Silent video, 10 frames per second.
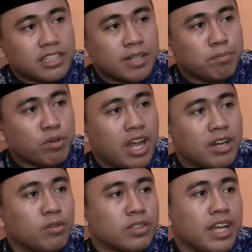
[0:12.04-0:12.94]
campur
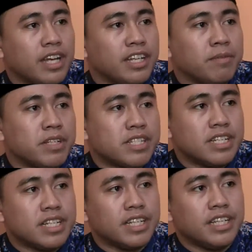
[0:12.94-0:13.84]
aduk tangan iblis di
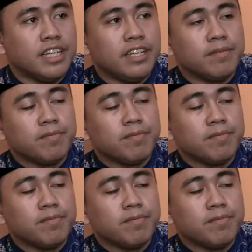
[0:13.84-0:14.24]
sini.